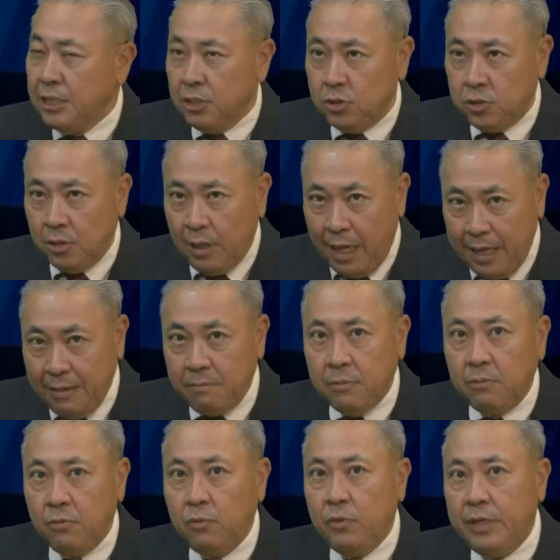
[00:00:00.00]
So alam
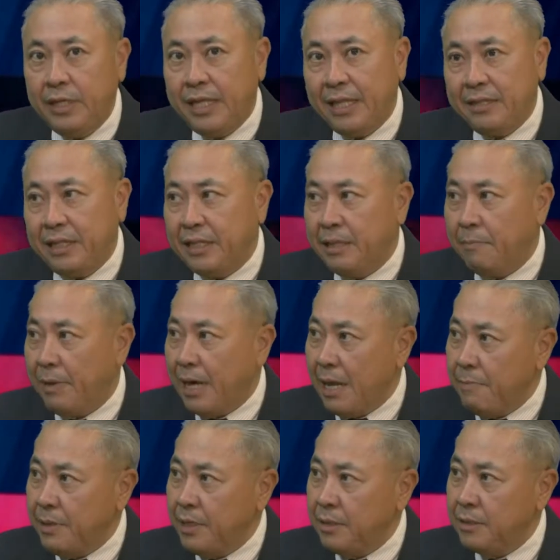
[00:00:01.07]
mo rin natin na
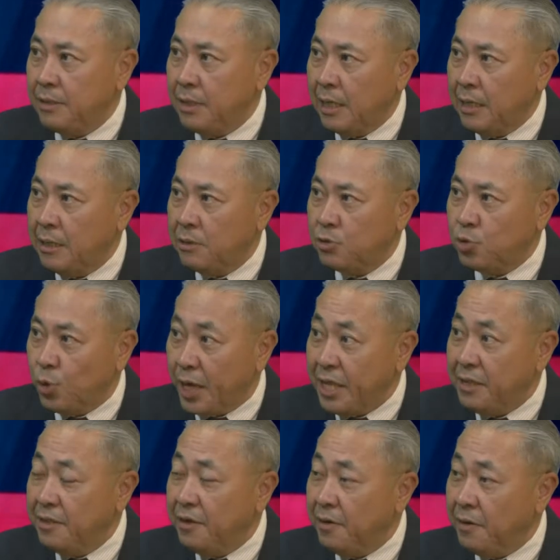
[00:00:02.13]
maraming
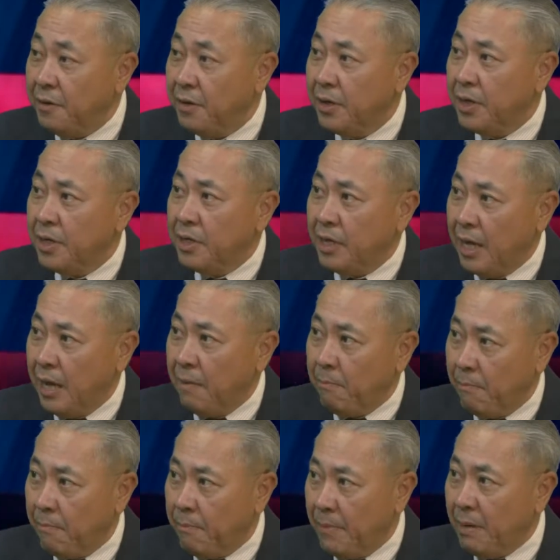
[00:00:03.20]
nag-surrender na
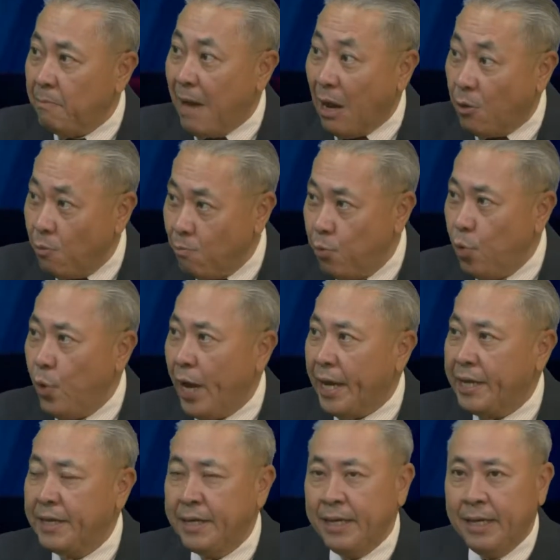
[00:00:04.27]
magbagong
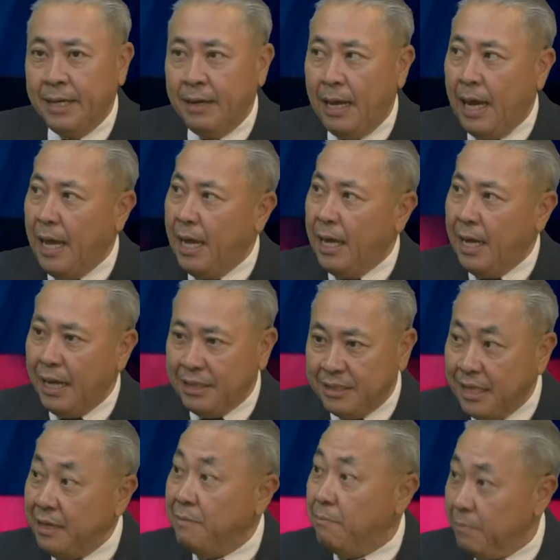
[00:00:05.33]
buhay uh, at
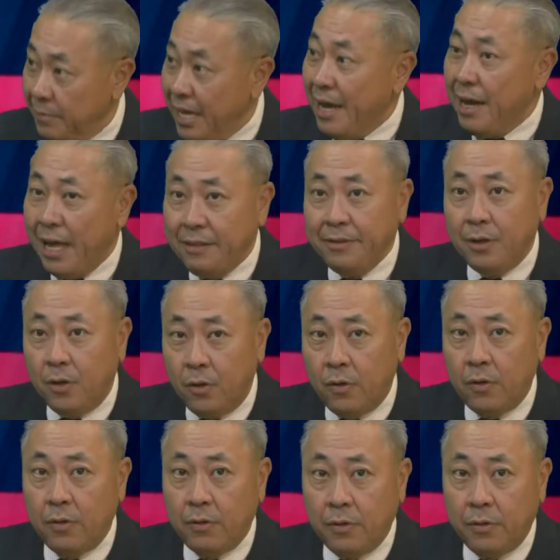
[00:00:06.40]
nag,
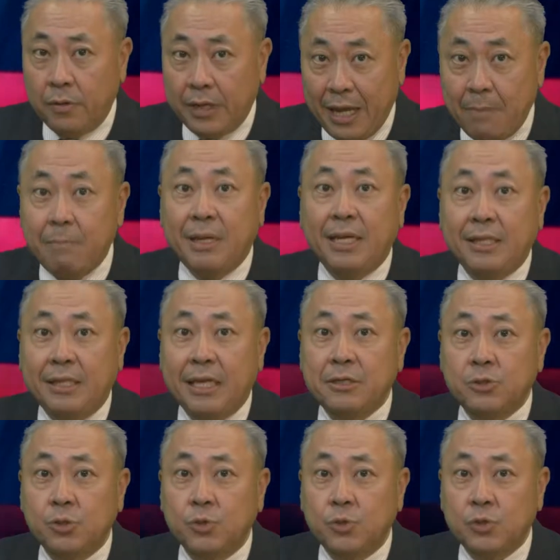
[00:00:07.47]
na-undergo
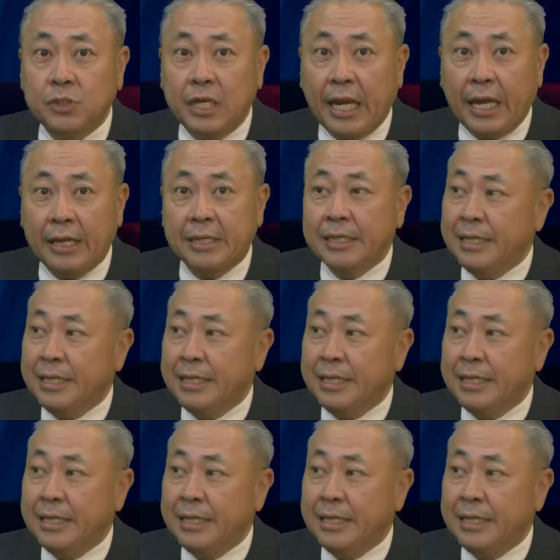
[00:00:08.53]
rehabilitation ho sila.